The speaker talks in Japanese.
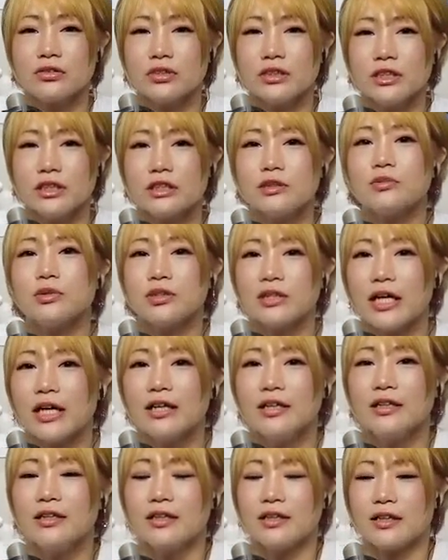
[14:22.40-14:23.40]
いつも
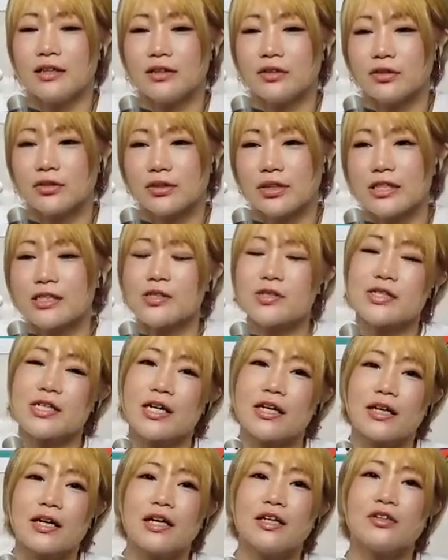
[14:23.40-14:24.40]
ね、ゲスト
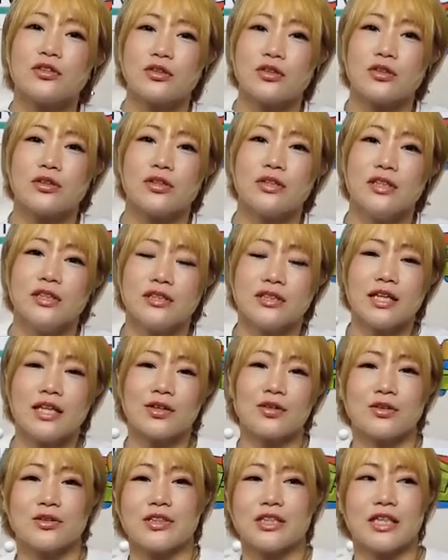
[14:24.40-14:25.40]
さんがいると
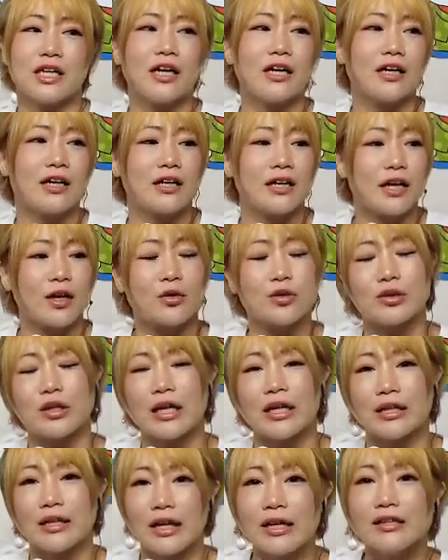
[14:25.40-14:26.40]
最後時間が結構
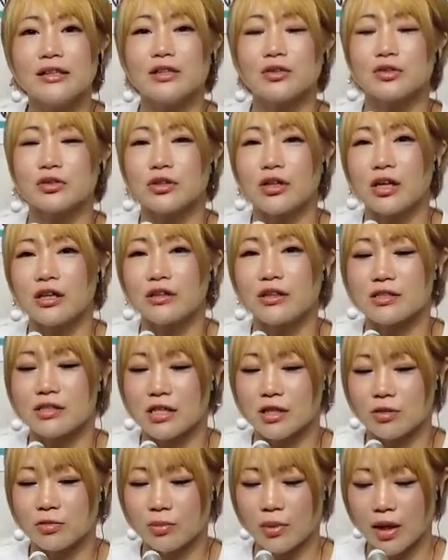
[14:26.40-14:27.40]
足りないということがあるんです
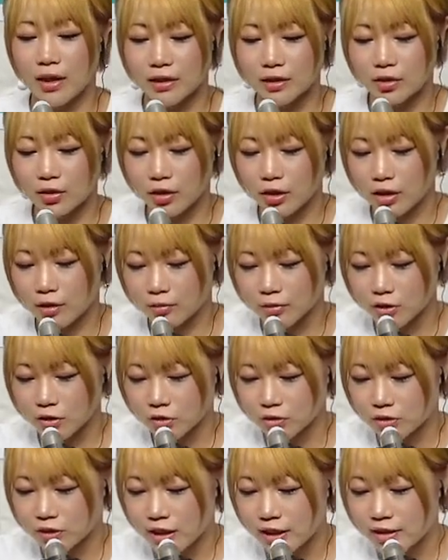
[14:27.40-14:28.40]
けど、まあ一人でも
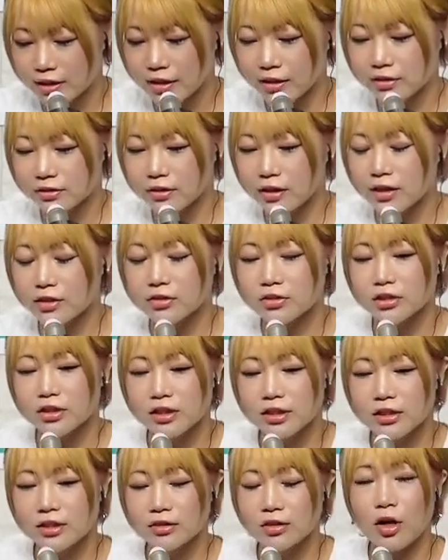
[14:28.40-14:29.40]
ちょっと足りなくなる
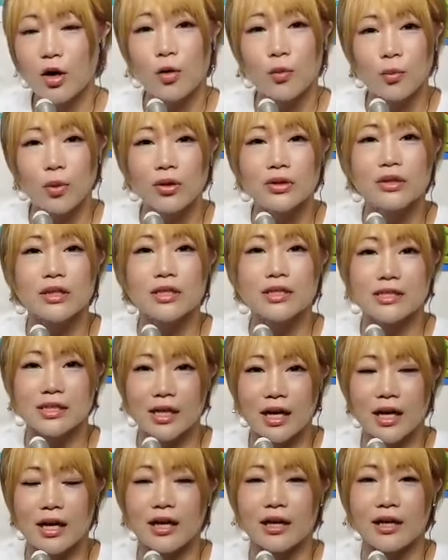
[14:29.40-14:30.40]
とは思うんです
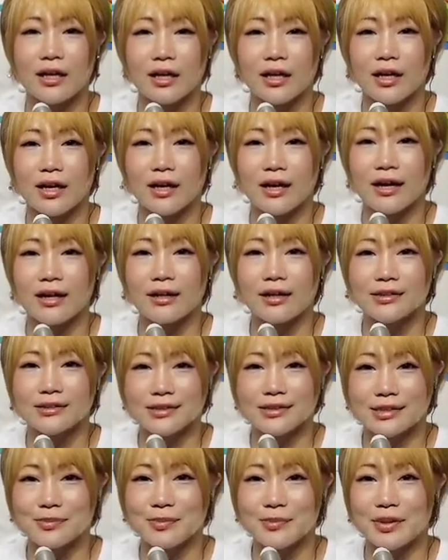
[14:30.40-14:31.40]
が、ガンガン
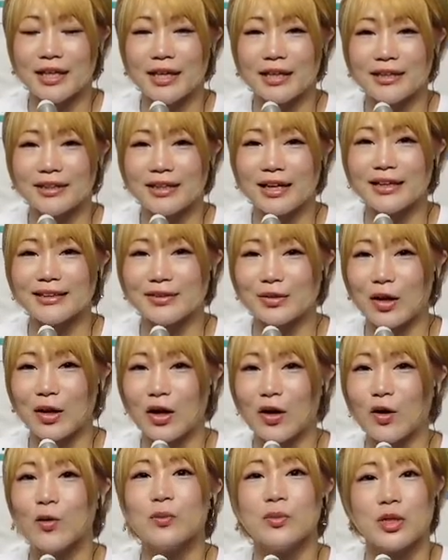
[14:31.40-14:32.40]
進めていきたい
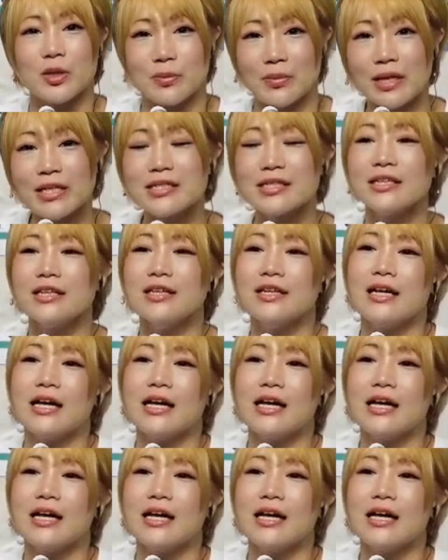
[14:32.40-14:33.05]
と思います。